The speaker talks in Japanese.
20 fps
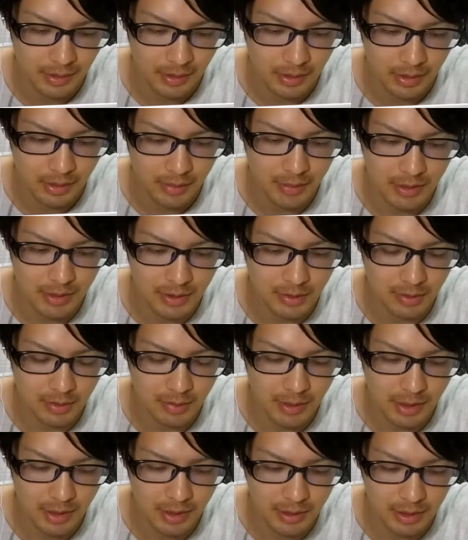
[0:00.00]
なのでまあそのま
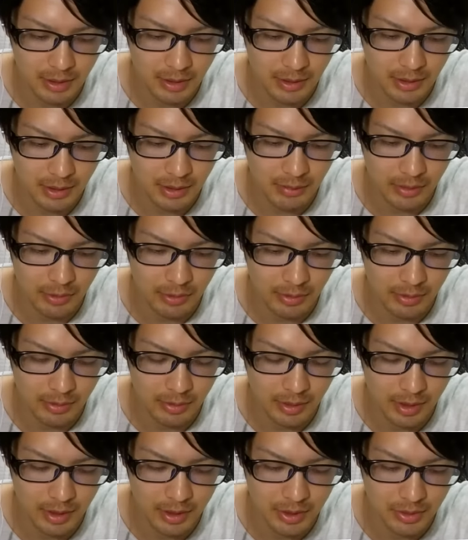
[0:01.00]
ま入れちゃっても
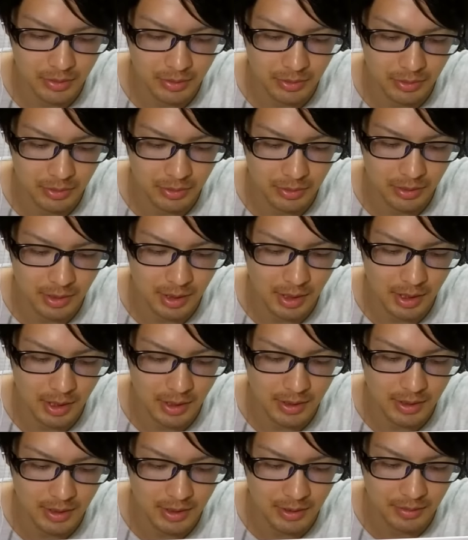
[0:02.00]
大丈夫な
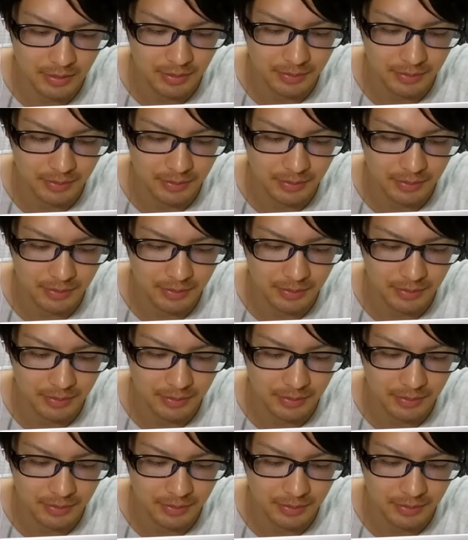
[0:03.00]
はず。